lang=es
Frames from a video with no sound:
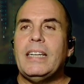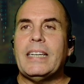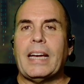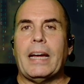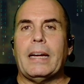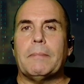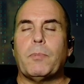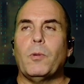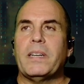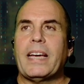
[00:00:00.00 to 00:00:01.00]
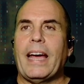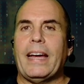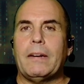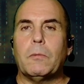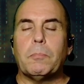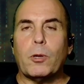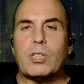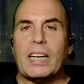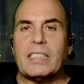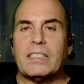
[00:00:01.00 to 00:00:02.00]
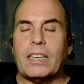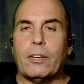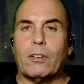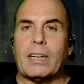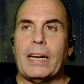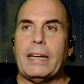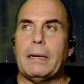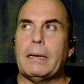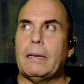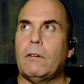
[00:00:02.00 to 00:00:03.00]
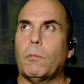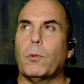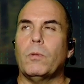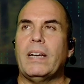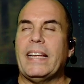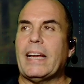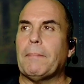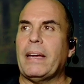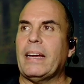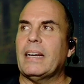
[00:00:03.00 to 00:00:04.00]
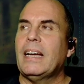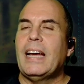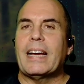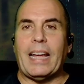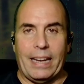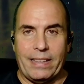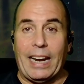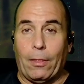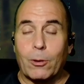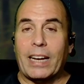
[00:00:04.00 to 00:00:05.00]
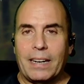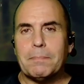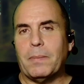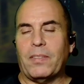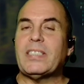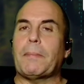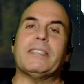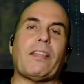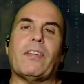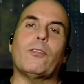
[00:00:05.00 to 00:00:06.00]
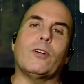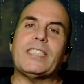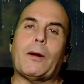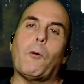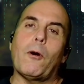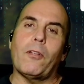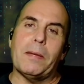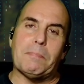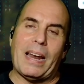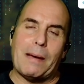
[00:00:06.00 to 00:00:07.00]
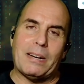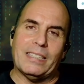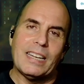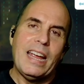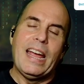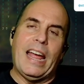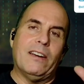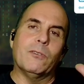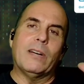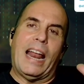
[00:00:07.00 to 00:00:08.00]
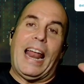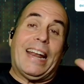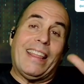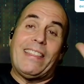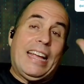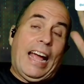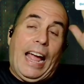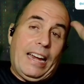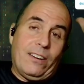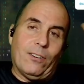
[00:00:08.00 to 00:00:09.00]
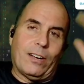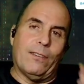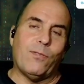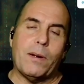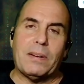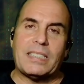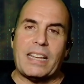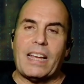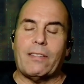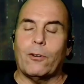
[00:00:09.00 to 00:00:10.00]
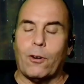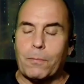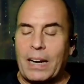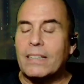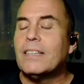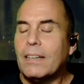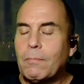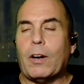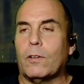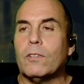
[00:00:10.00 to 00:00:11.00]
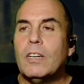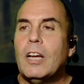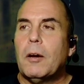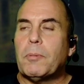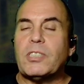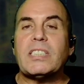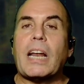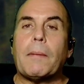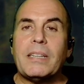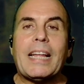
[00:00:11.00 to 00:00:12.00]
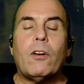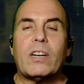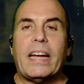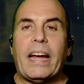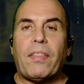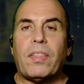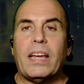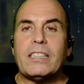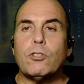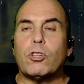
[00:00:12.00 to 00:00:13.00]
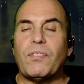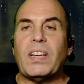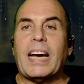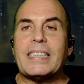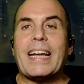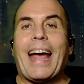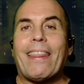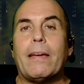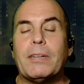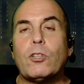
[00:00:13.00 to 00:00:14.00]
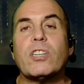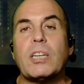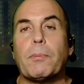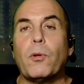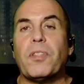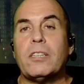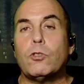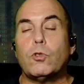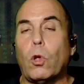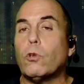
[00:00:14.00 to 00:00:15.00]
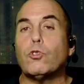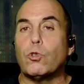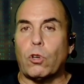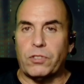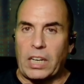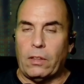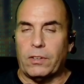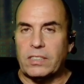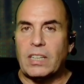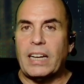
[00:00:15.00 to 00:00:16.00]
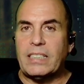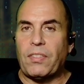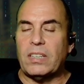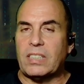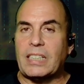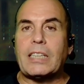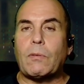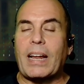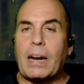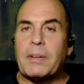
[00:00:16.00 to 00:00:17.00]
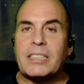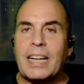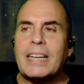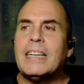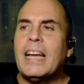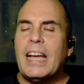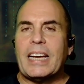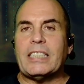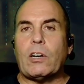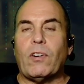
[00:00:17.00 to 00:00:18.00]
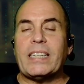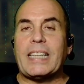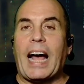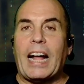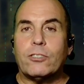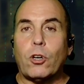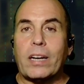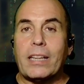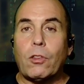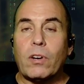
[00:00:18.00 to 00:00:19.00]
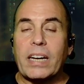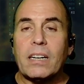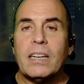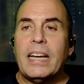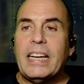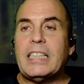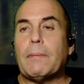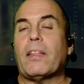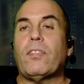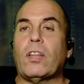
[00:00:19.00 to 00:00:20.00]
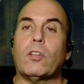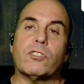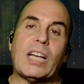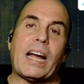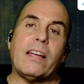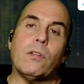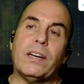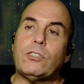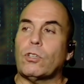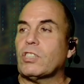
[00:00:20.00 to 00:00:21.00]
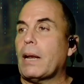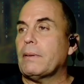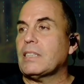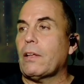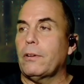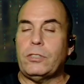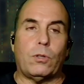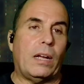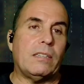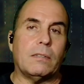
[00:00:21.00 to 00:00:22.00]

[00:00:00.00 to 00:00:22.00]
y que publiqué en un podcast anterior que le llamé que le den a Docker, precisamente haciendo ese juego de palabras en un alarde de ingenio que fue más allá de lo normal. Bueno, pues esa herramienta lo que hace es notificarte cada evento que se produce en todos tus contenedores. Es decir, se trata de una herramienta que se conecta al socket de Docker y te va diciendo, se ha caído esto, se ha levantado esto.